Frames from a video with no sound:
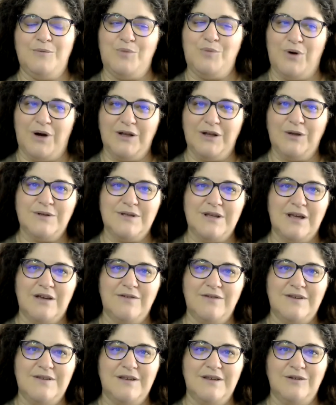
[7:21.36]
Pour être au
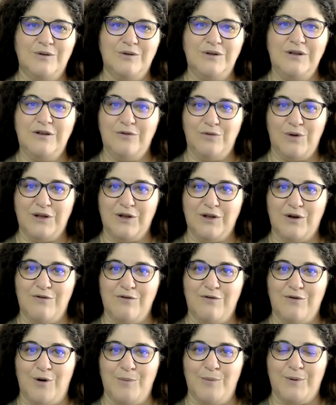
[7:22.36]
service des autres, il faut être en
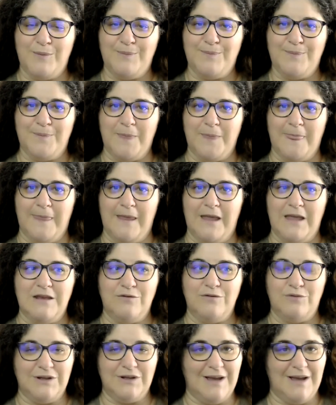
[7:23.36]
forme,
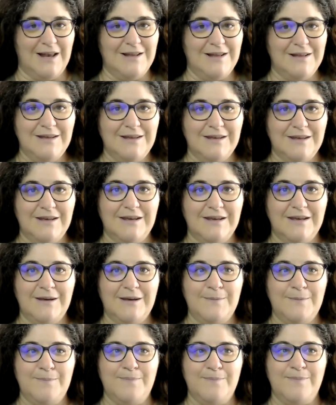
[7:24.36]
il faut être
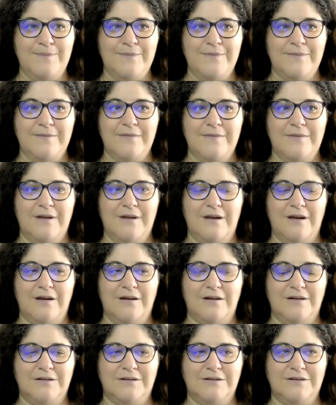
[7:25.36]
aligné,
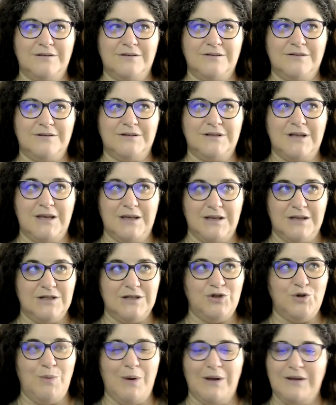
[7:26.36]
euh, ça y est,
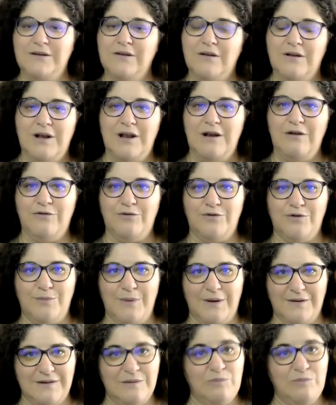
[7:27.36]
je suis partie dans les il
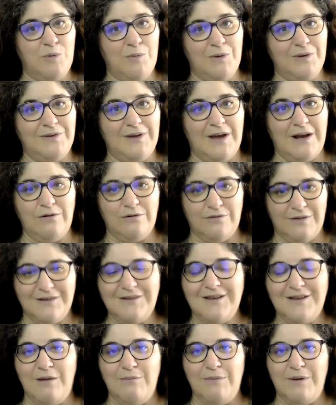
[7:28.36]
Merci mon mental, on va
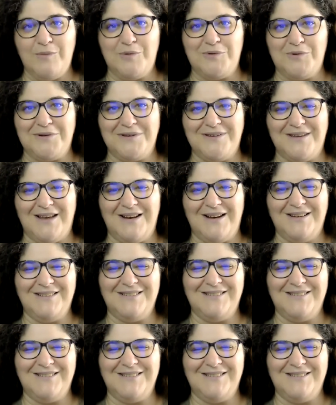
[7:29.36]
se calmer mon mental.